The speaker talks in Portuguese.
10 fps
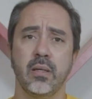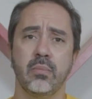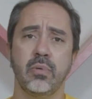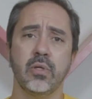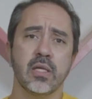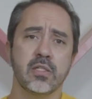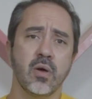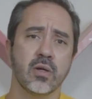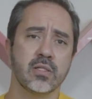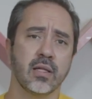por que a
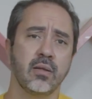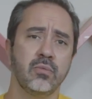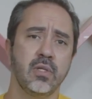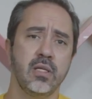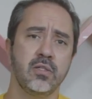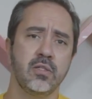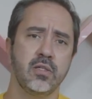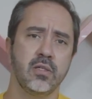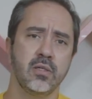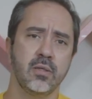senhora está tão
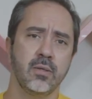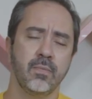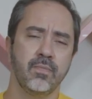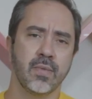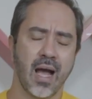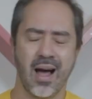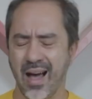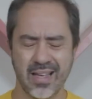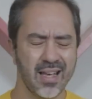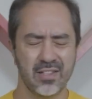triste? A
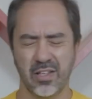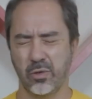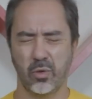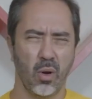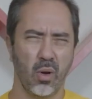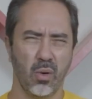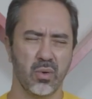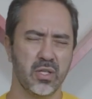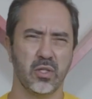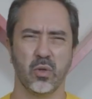rainha hesitou,
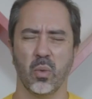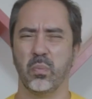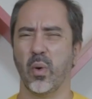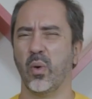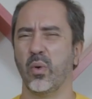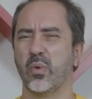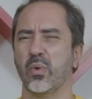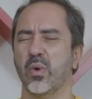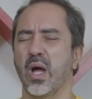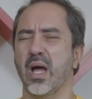hesitou um
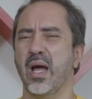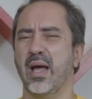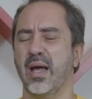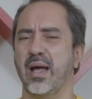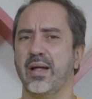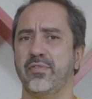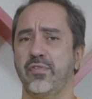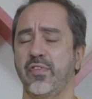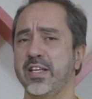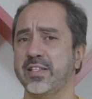pouco, é, é,
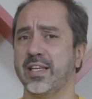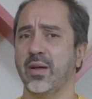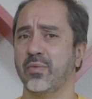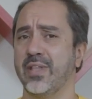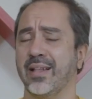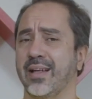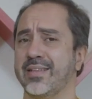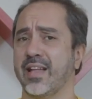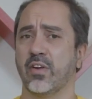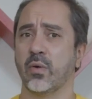fez que não nada
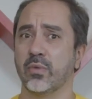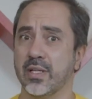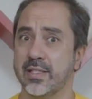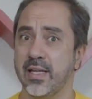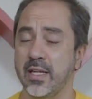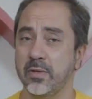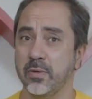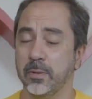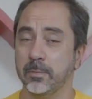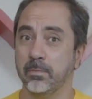estava acontecendo,
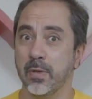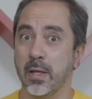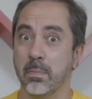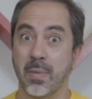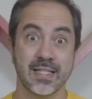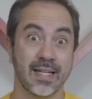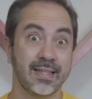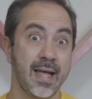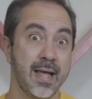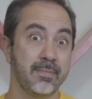mas
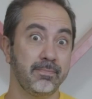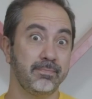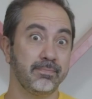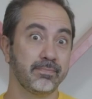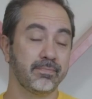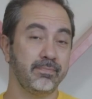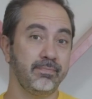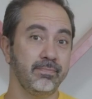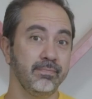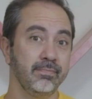até
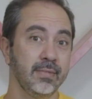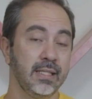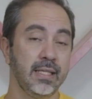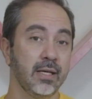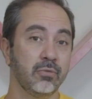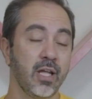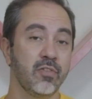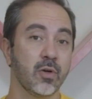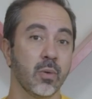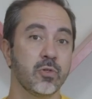que não
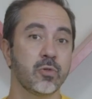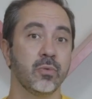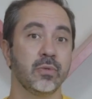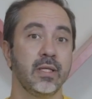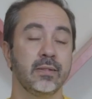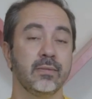teve como esconder,